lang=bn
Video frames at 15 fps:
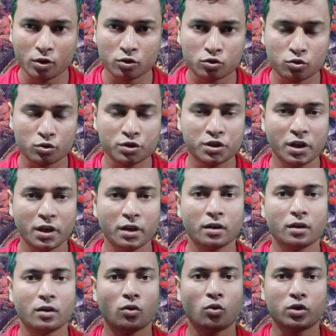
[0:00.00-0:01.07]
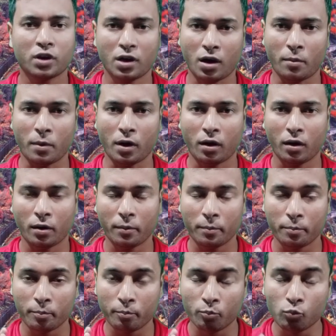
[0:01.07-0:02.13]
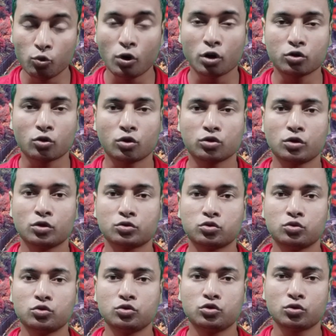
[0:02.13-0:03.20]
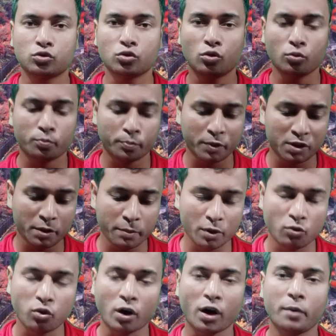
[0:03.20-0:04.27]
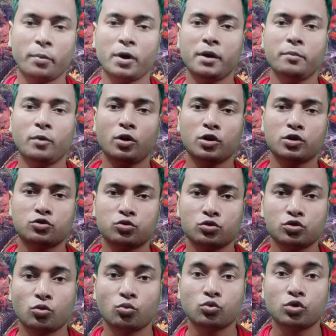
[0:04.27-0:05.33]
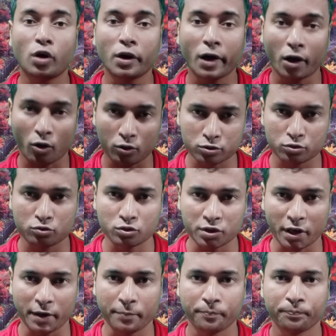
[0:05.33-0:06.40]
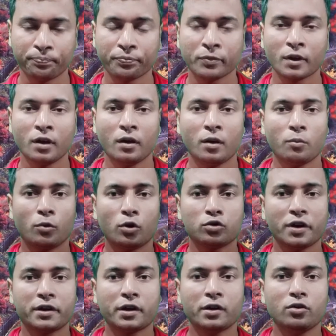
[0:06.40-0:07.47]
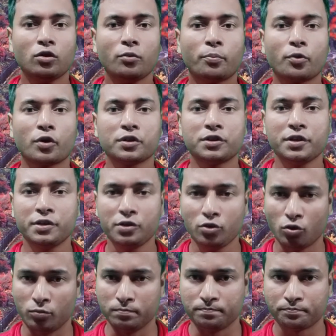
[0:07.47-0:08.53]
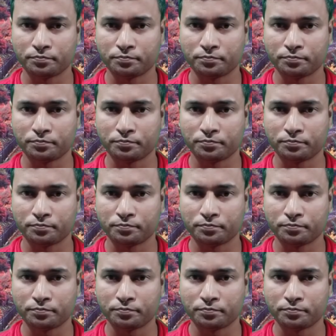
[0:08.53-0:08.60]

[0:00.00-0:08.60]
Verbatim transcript: সূর্যের ওঠানামা মূলত কত হলো সূর্য তো পৃথিবী ঘোরার ফলেই মনে হয় সূর্য উদয় আর অস্ত যায় মূলত এটাই হলো প্রকৃতির নিয়ম